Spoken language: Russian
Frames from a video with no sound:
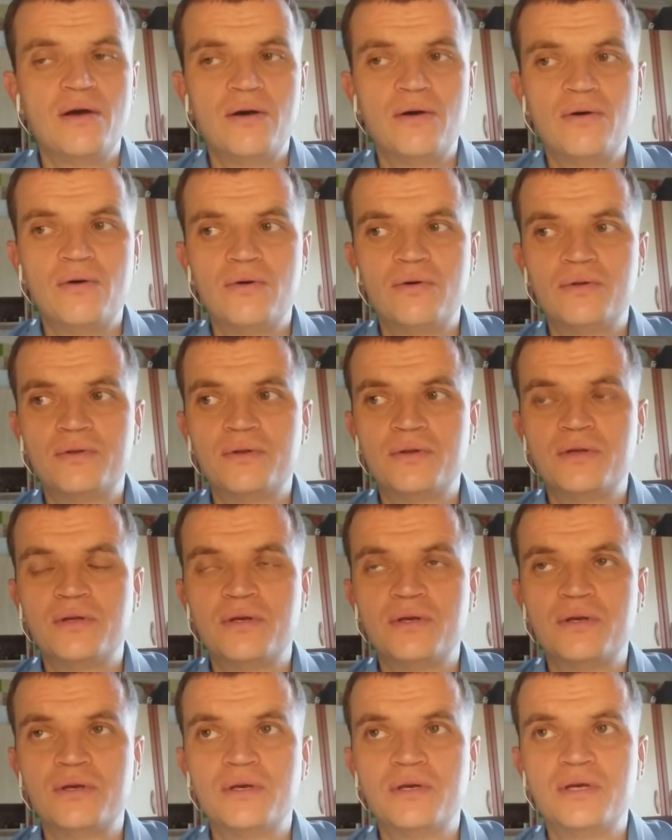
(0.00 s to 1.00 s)
Он
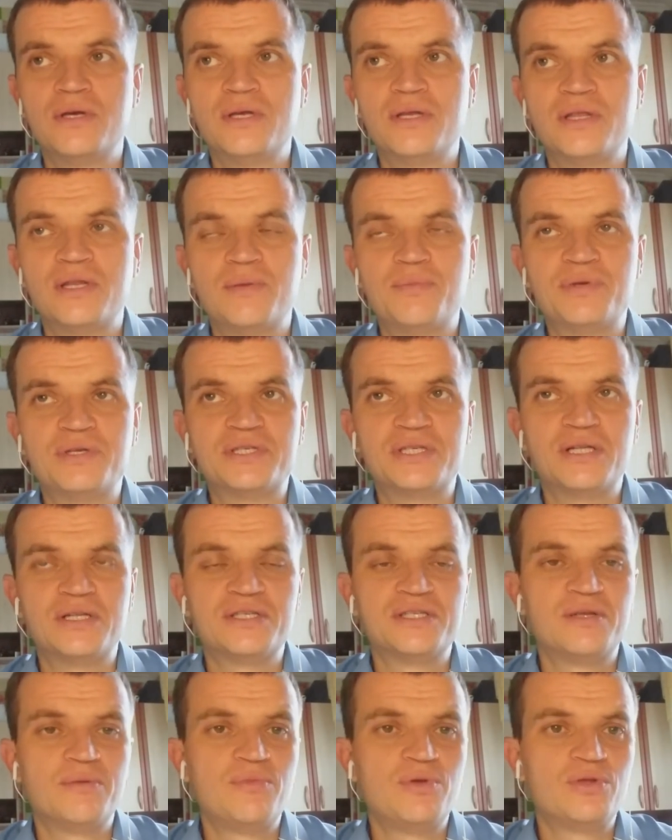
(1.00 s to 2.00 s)
э, написал
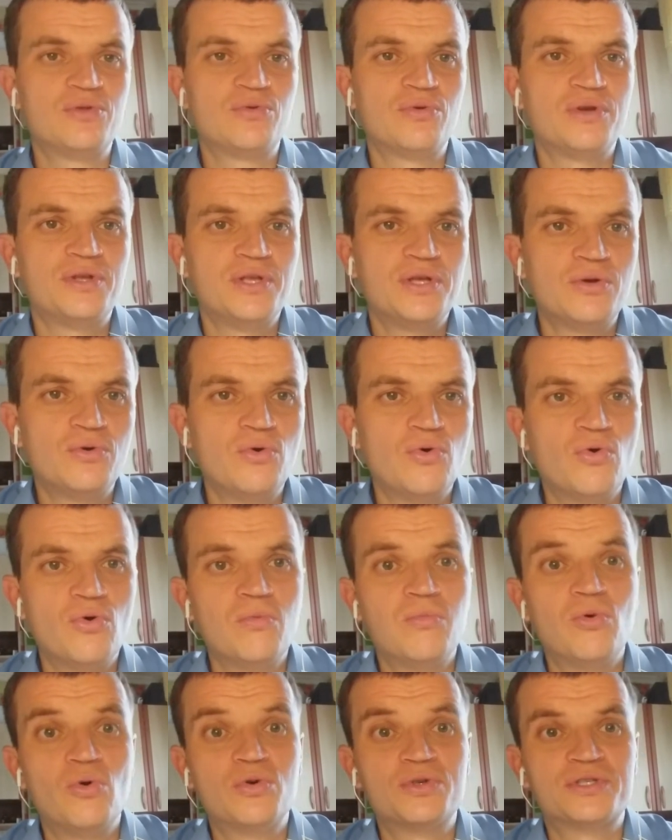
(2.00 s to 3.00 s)
знаменитую книгу
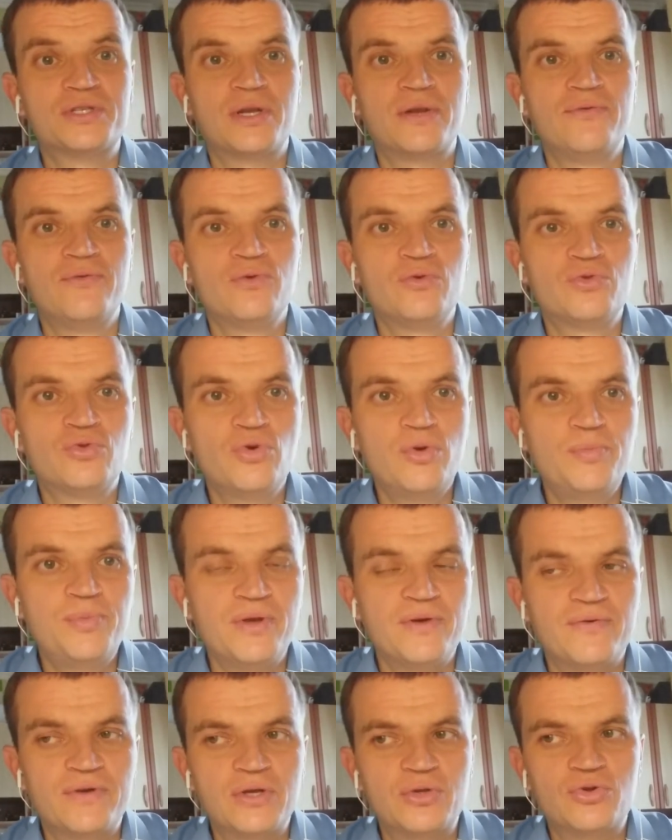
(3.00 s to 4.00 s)
об острове
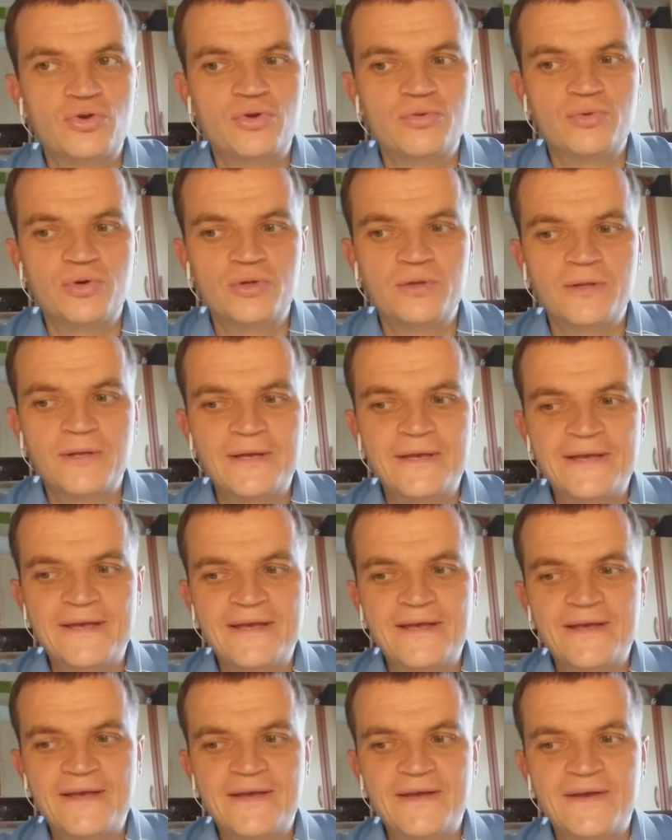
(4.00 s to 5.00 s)
Утопия, в котором он
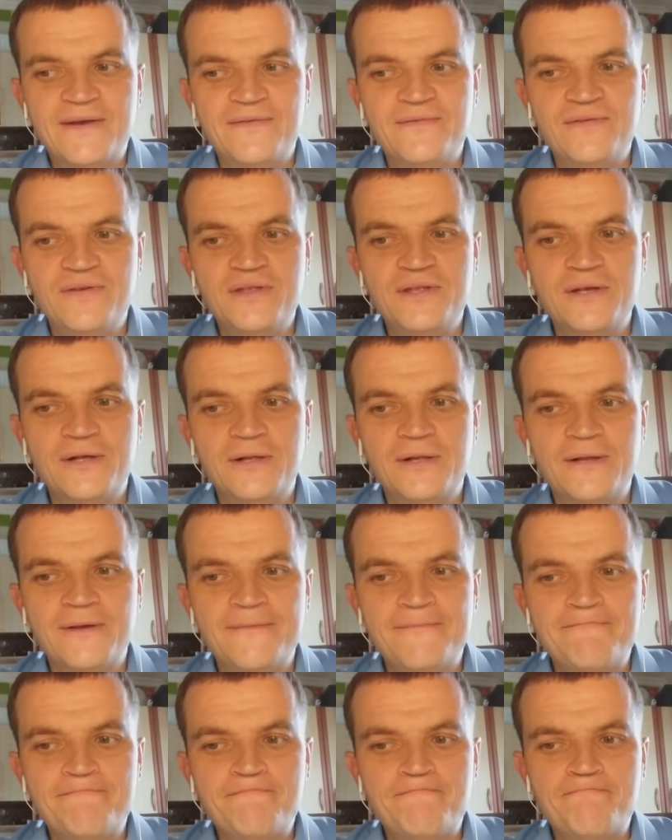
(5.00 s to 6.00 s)
видел
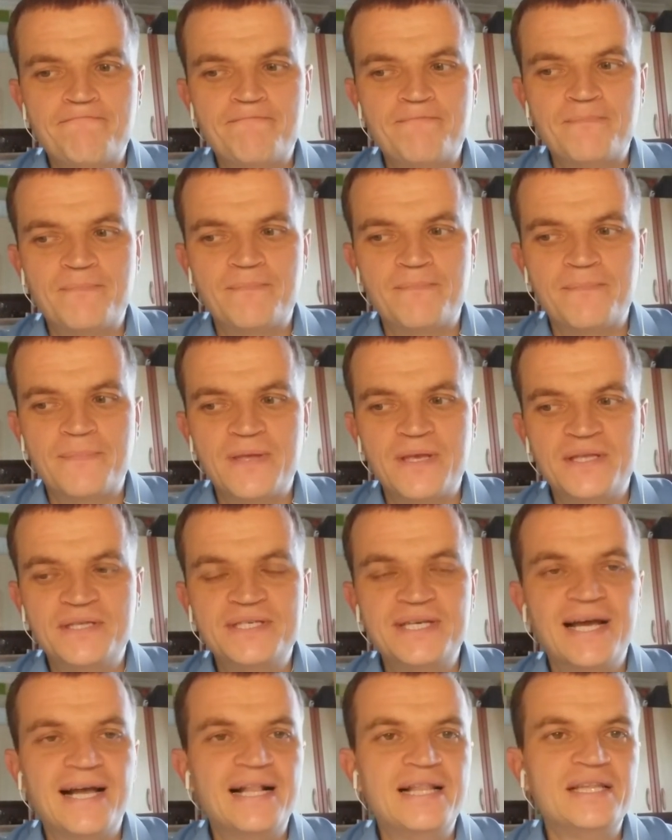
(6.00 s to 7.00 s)

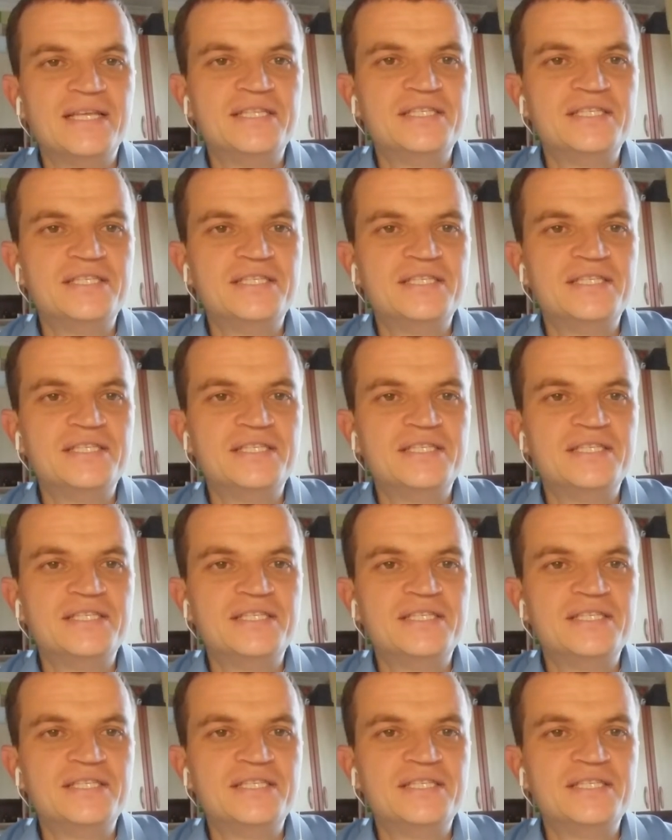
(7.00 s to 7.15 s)
идеальный